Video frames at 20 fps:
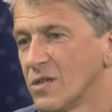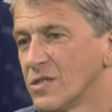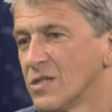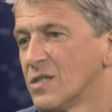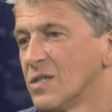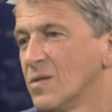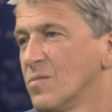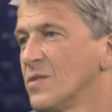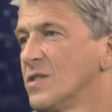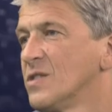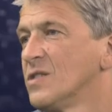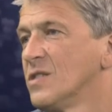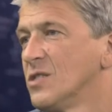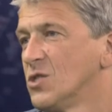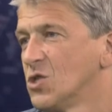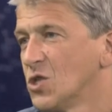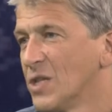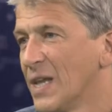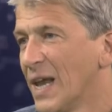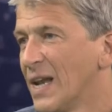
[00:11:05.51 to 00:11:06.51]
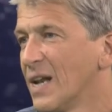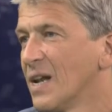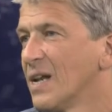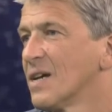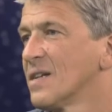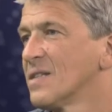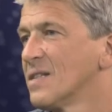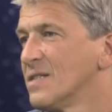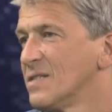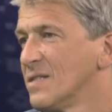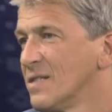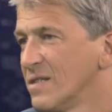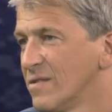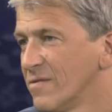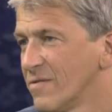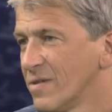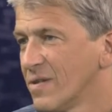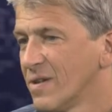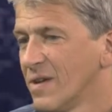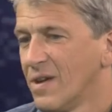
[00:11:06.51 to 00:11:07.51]
Außerdem, die sind schneller, die
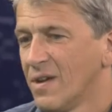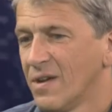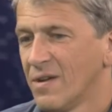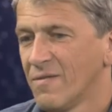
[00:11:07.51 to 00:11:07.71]
sind